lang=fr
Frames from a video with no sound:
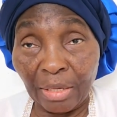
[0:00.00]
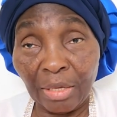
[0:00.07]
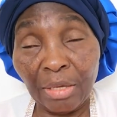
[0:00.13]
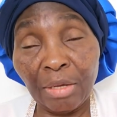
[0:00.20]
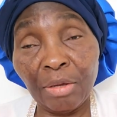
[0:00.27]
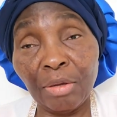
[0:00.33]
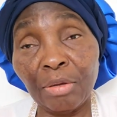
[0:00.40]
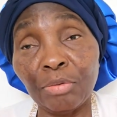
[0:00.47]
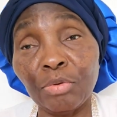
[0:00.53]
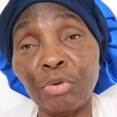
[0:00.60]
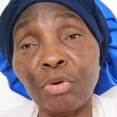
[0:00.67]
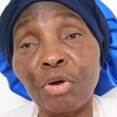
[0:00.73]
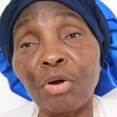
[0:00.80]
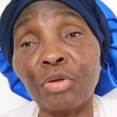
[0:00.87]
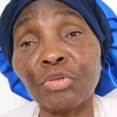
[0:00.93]
Et
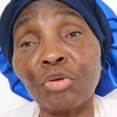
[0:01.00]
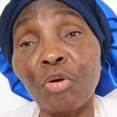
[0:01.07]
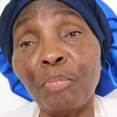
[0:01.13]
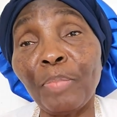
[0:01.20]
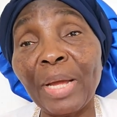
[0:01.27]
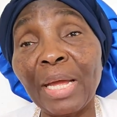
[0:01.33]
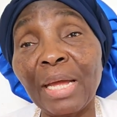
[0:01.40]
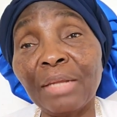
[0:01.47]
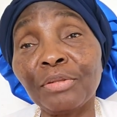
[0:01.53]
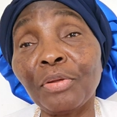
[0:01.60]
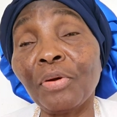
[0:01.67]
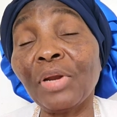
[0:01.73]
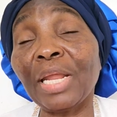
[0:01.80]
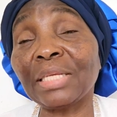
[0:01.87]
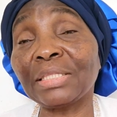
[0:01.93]
ne rentrons pas
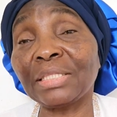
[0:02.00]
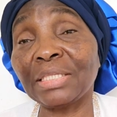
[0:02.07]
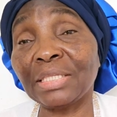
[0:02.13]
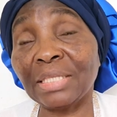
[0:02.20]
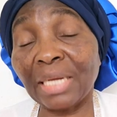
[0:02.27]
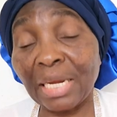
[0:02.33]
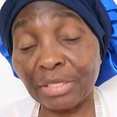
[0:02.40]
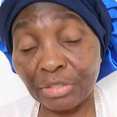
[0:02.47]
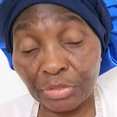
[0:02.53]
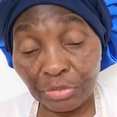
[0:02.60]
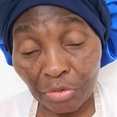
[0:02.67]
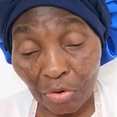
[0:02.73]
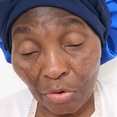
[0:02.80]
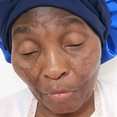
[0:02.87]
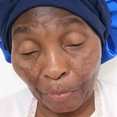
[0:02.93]
dans la
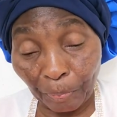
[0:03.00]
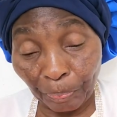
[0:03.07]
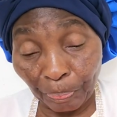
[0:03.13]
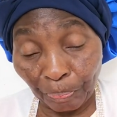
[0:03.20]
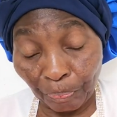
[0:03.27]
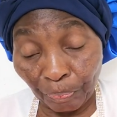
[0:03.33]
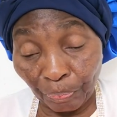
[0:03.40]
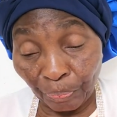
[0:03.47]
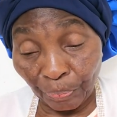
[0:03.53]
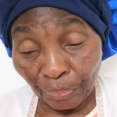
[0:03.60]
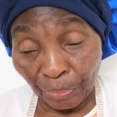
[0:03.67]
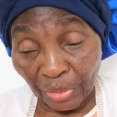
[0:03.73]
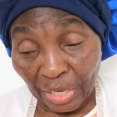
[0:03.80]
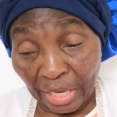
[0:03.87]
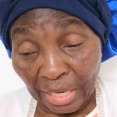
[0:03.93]
distraction.
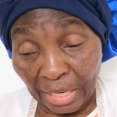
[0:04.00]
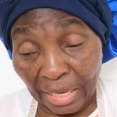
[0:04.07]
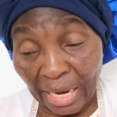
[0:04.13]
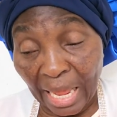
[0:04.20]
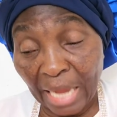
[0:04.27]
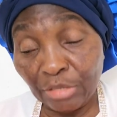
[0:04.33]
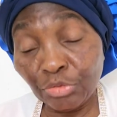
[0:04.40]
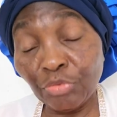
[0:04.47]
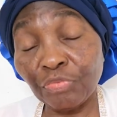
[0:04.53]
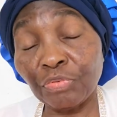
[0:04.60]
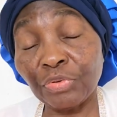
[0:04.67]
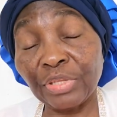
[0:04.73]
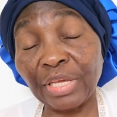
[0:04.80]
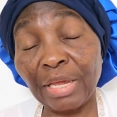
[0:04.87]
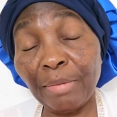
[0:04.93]
Là, je
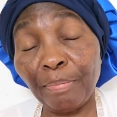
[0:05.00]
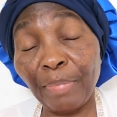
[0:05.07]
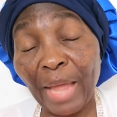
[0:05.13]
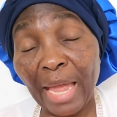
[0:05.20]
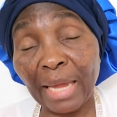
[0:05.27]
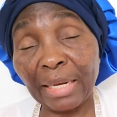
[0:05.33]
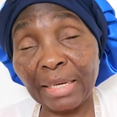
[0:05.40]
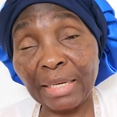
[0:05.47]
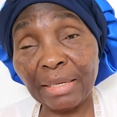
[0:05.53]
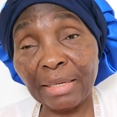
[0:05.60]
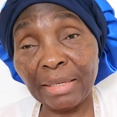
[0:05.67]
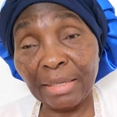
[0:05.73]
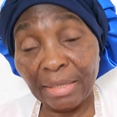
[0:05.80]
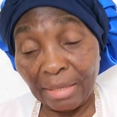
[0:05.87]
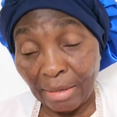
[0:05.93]
voudrais
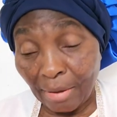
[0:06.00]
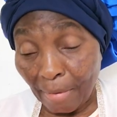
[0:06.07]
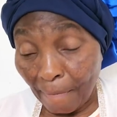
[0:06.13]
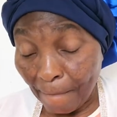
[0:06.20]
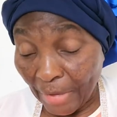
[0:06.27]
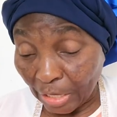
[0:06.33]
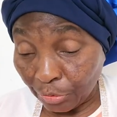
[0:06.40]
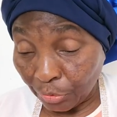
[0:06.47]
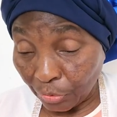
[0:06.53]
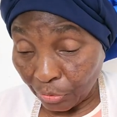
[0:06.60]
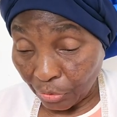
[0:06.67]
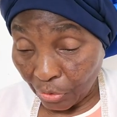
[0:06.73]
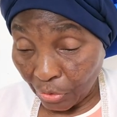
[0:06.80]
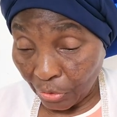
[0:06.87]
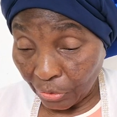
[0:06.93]
parler
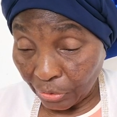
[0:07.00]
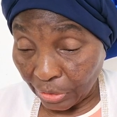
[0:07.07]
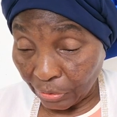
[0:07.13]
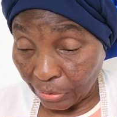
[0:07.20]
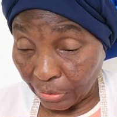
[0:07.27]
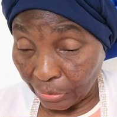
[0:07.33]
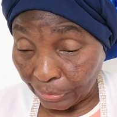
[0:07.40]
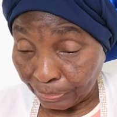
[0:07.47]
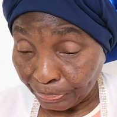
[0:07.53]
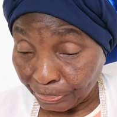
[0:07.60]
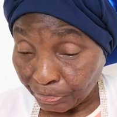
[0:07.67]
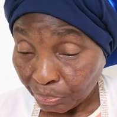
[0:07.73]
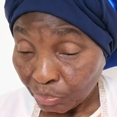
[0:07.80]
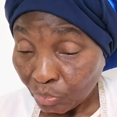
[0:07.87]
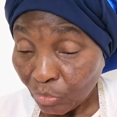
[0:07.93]
maintenant de,
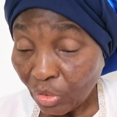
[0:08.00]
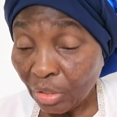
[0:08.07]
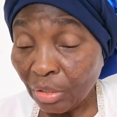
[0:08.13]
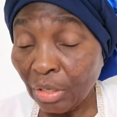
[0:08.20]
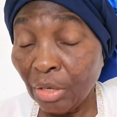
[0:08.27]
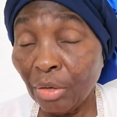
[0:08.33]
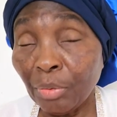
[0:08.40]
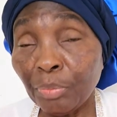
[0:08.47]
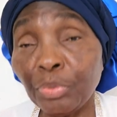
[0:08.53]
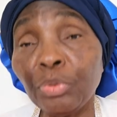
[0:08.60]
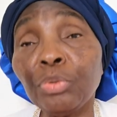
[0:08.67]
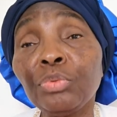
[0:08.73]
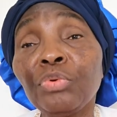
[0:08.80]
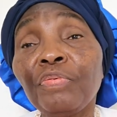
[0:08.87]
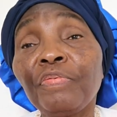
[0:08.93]

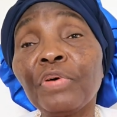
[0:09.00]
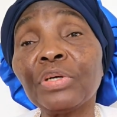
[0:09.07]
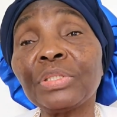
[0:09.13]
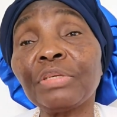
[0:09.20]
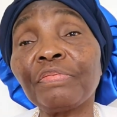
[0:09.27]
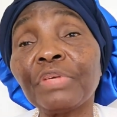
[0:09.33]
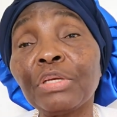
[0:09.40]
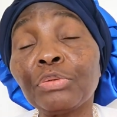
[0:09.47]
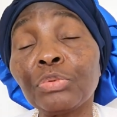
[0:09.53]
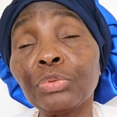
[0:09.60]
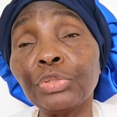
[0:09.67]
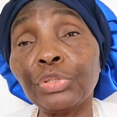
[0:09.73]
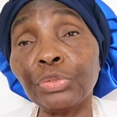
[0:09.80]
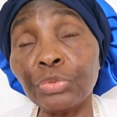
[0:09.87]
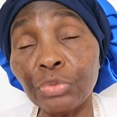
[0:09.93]
pour nous fortifier
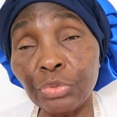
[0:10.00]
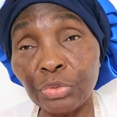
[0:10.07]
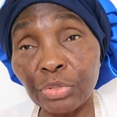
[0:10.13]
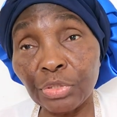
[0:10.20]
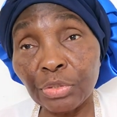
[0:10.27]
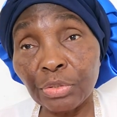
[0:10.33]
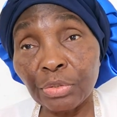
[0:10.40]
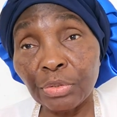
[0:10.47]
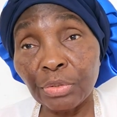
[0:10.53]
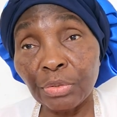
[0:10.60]
toujours,